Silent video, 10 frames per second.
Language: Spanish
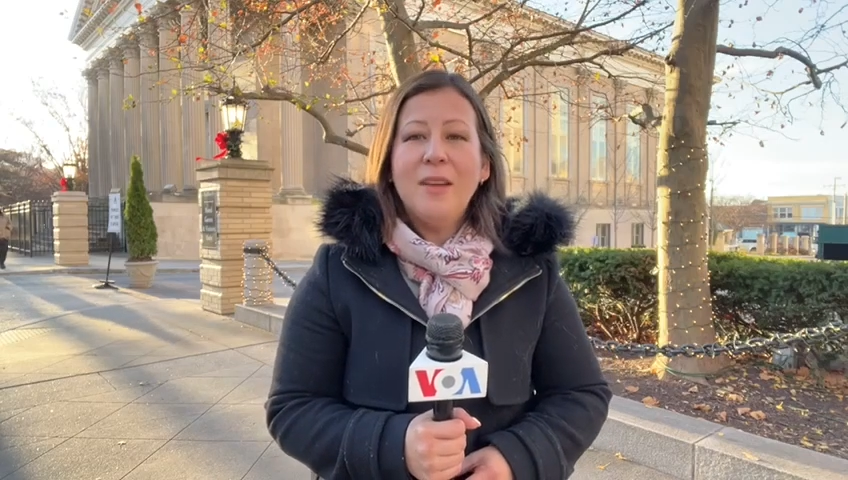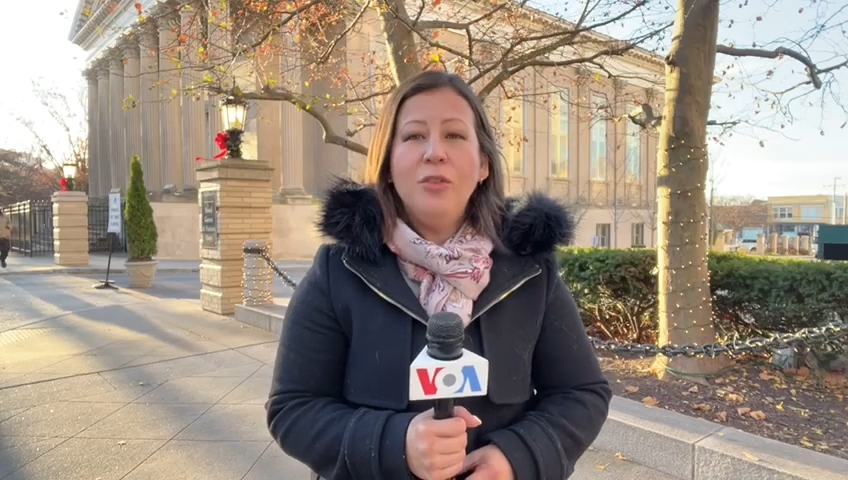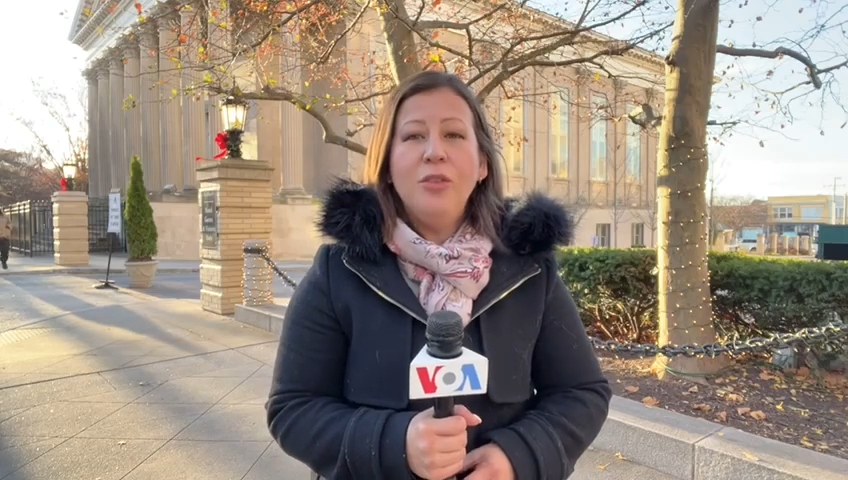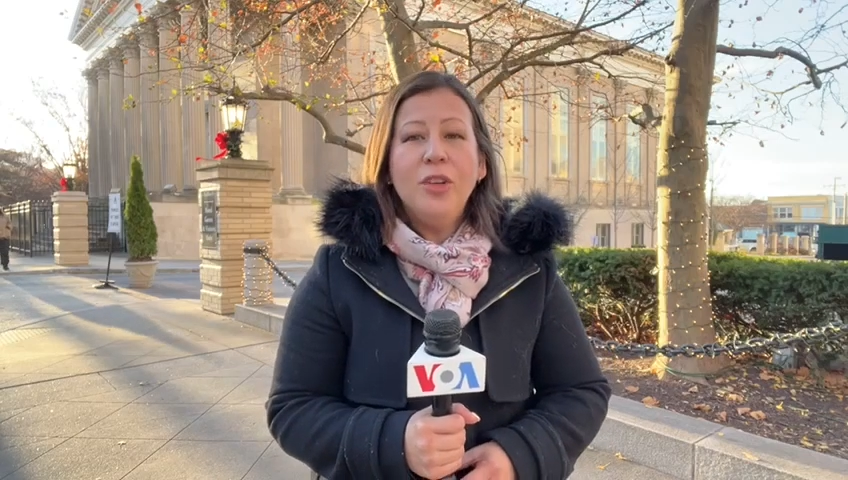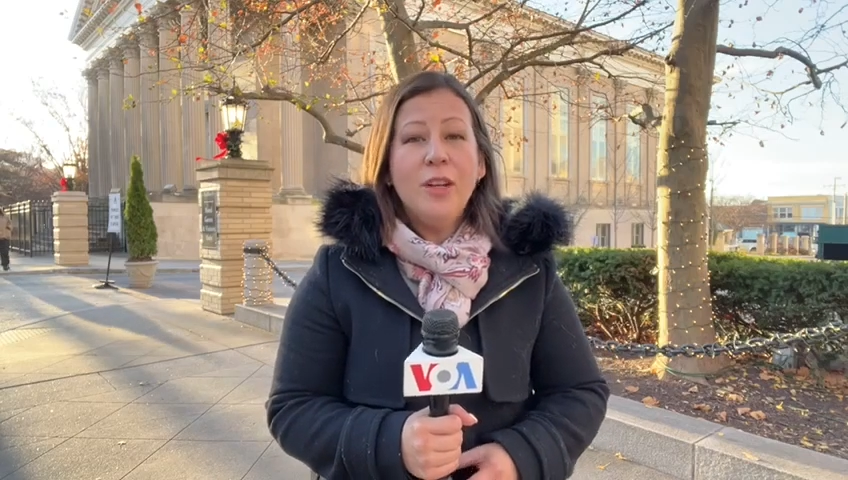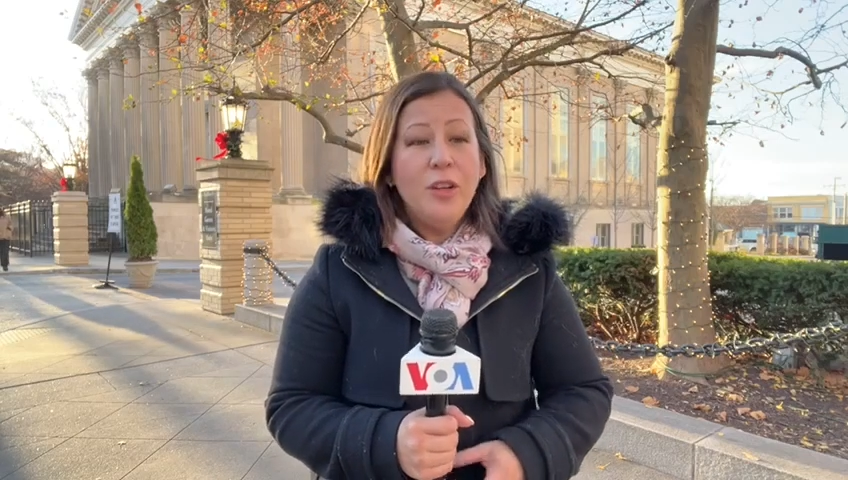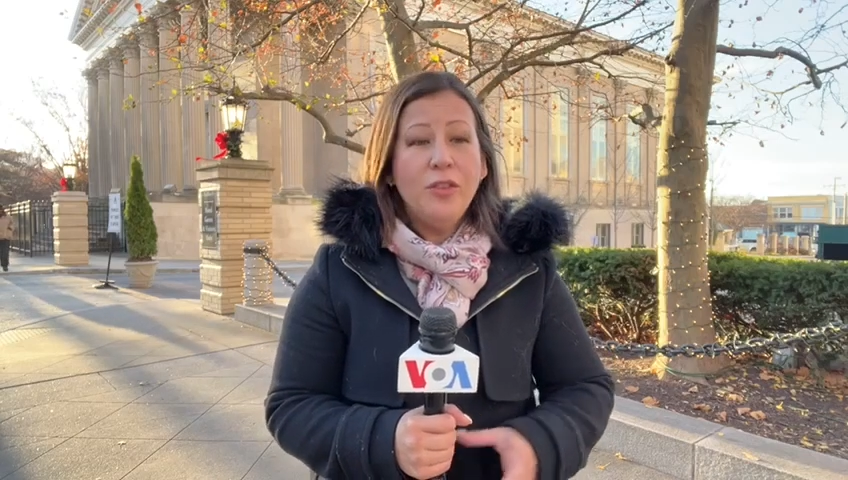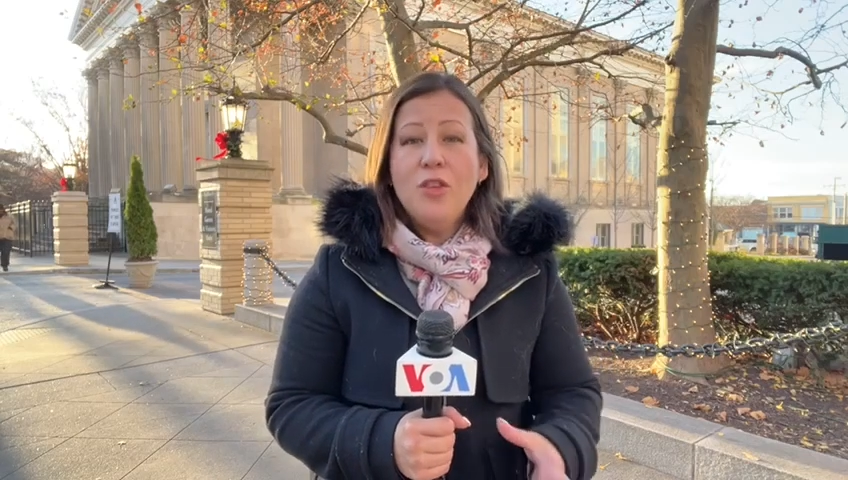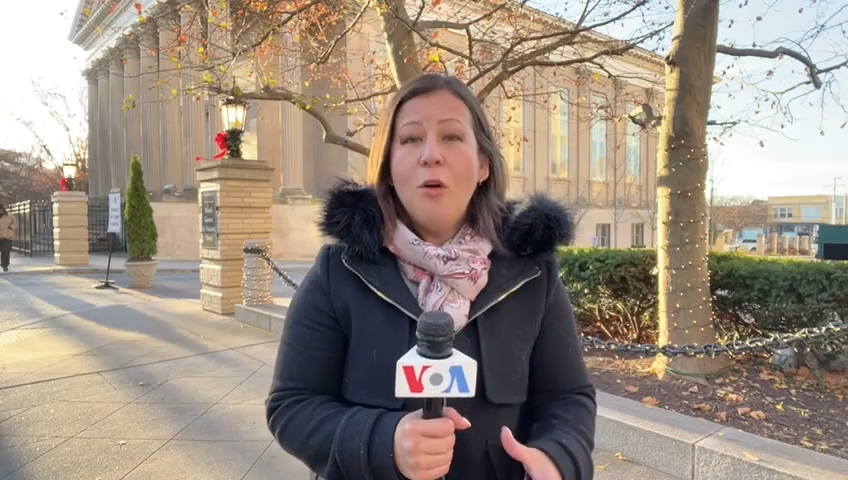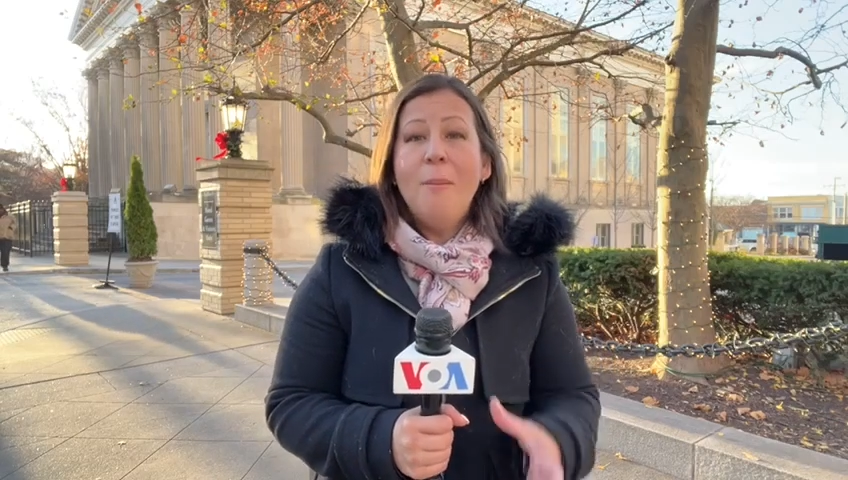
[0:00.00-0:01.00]
consultora y no
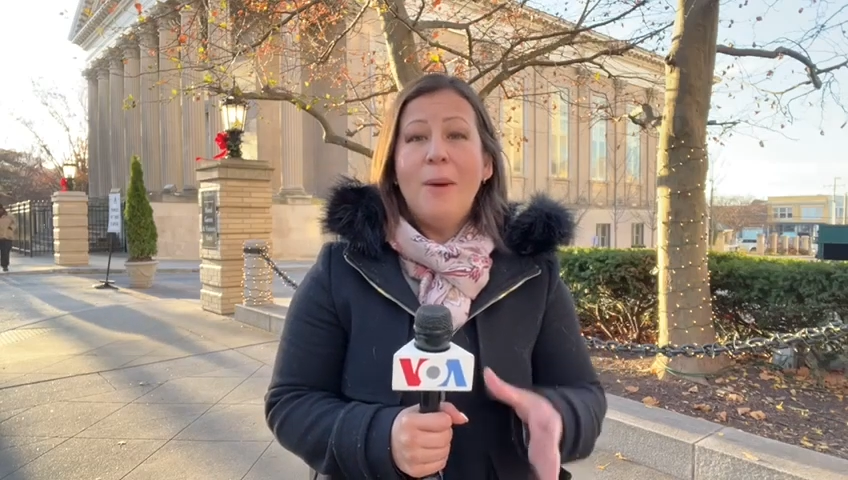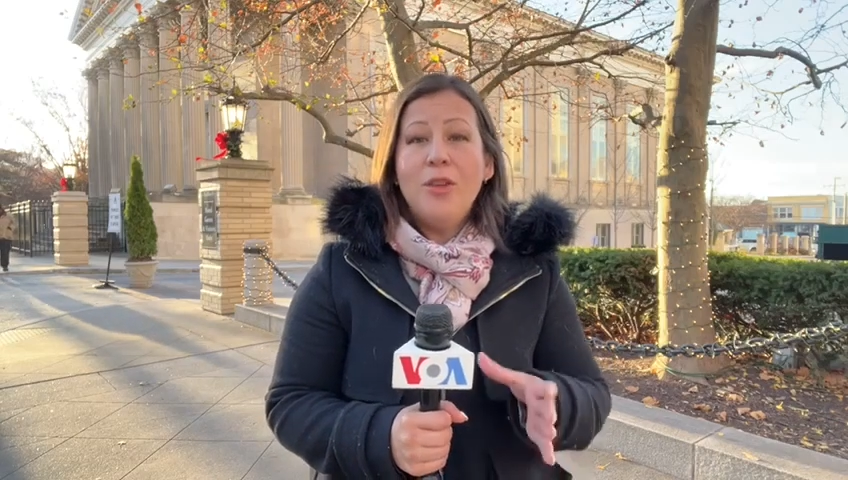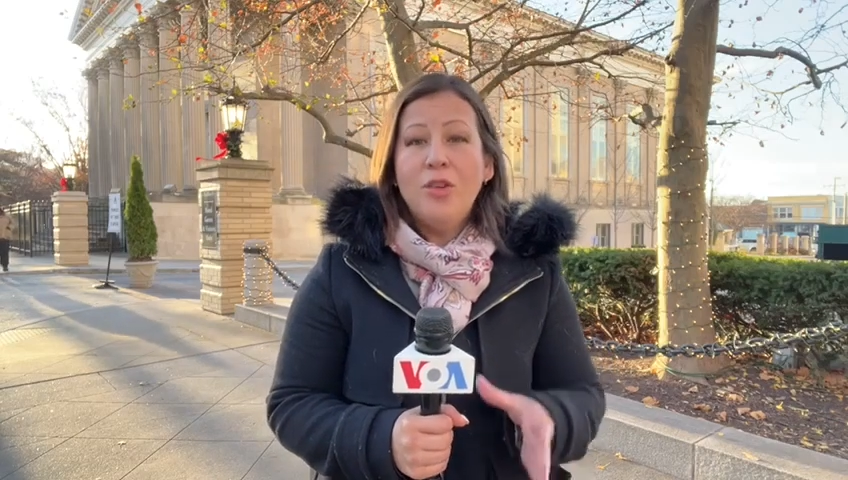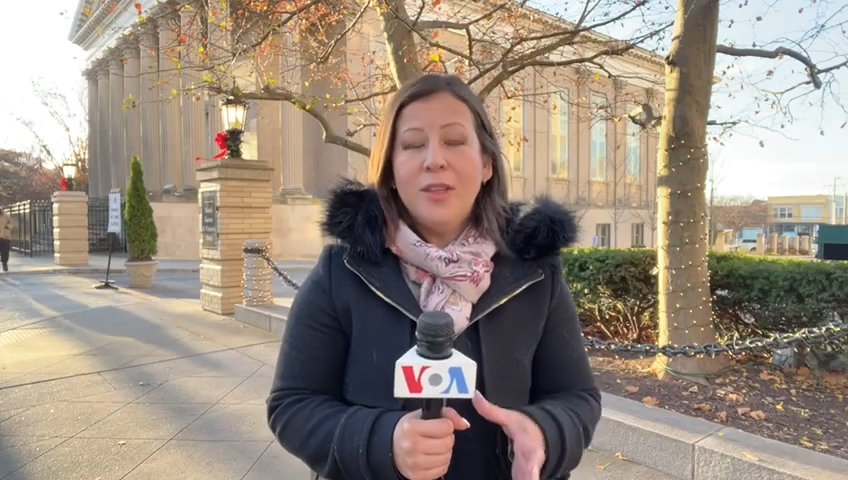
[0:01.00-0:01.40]
se dio mayor